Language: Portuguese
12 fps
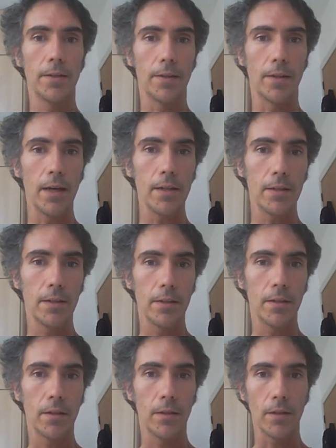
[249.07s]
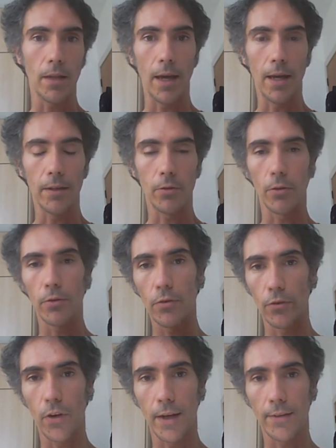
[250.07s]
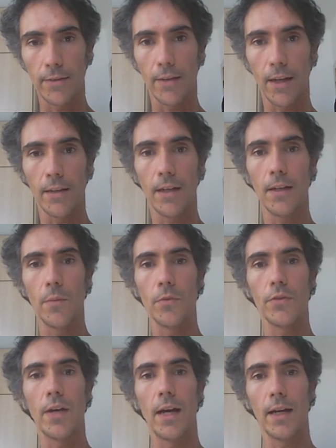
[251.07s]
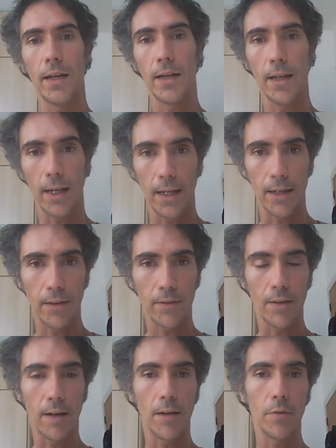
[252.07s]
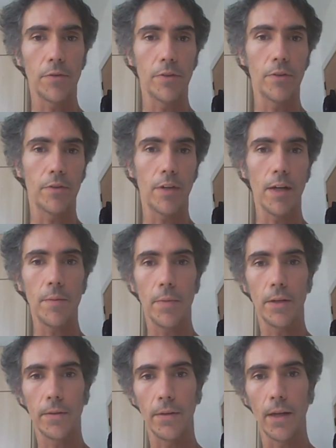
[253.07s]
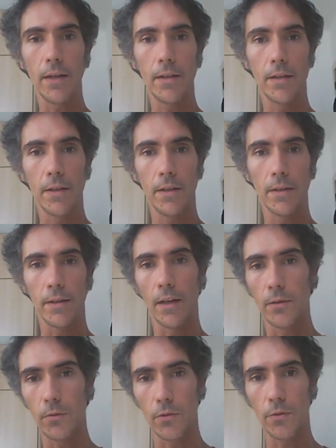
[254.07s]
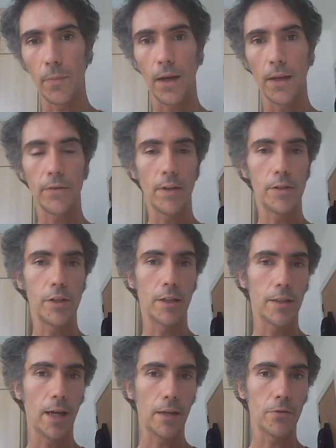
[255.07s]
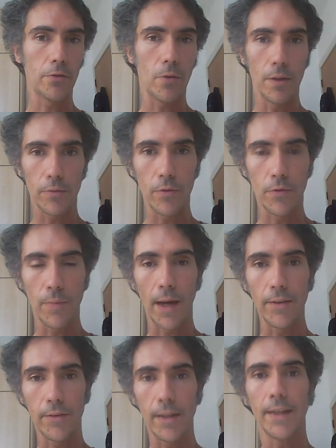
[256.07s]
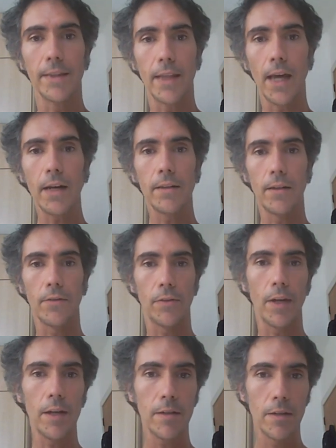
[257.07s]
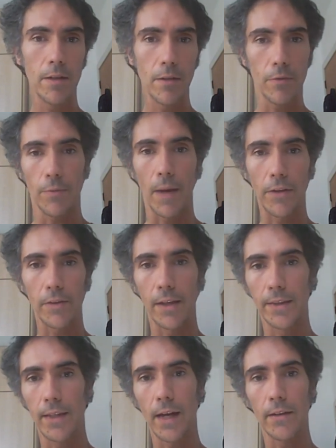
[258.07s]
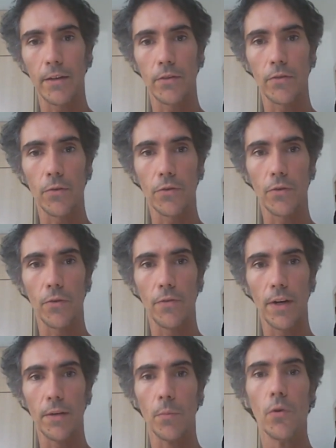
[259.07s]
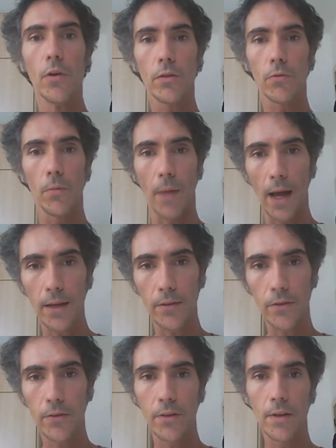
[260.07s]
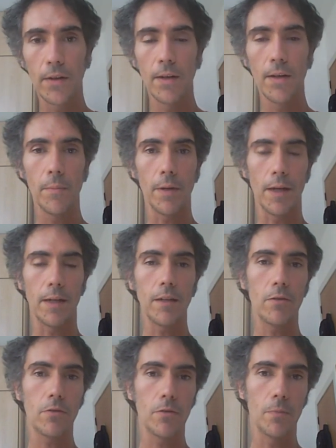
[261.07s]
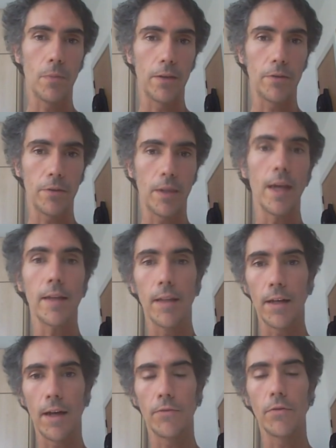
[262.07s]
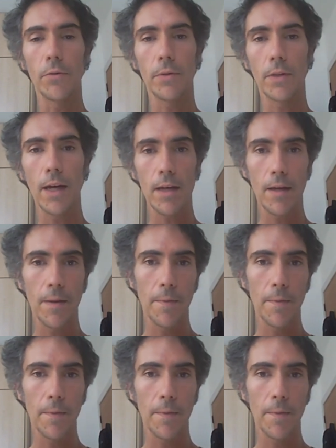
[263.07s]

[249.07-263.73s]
Né? É, todos nós tenderemos a regressar ao sistema, né? tanto os mais adiantados quanto os mais lanternas. Né? Os mais lanternas vão sofrer muito mais para isso, mas tendem a voltar.